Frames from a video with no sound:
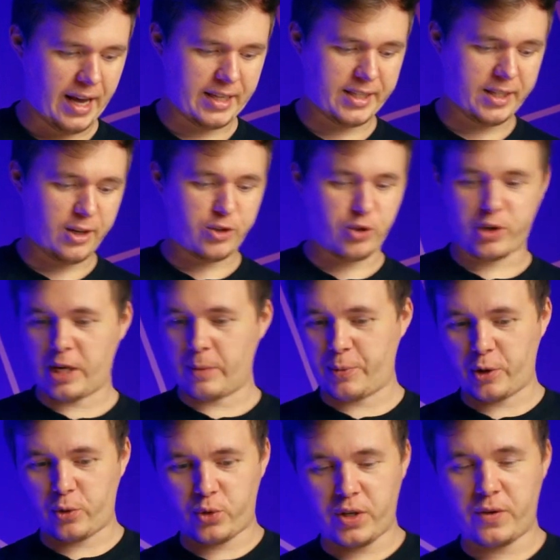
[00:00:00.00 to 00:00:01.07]
Осталось только
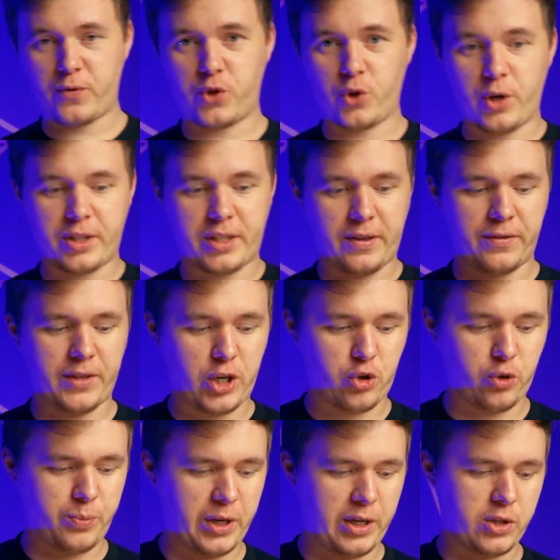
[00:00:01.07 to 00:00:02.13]
погрузить все это в
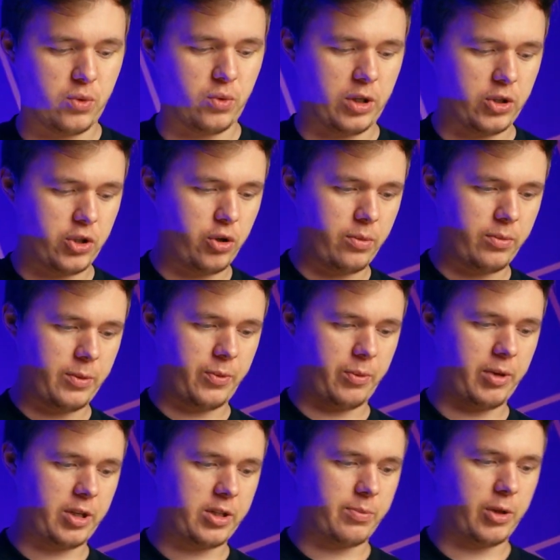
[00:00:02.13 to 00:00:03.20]
нашу белизну. Начнем,
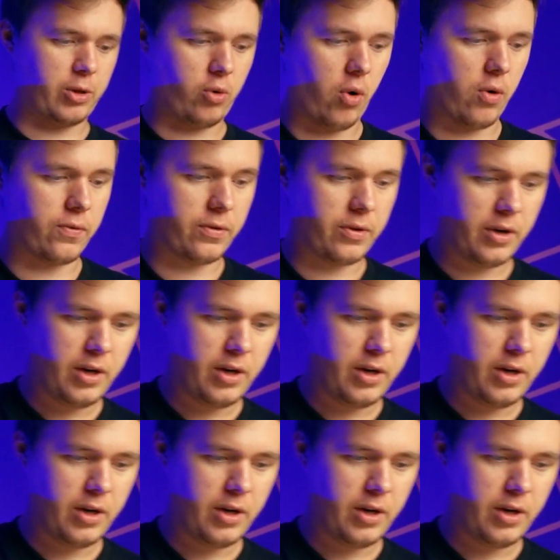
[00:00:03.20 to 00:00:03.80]
например, с мелков.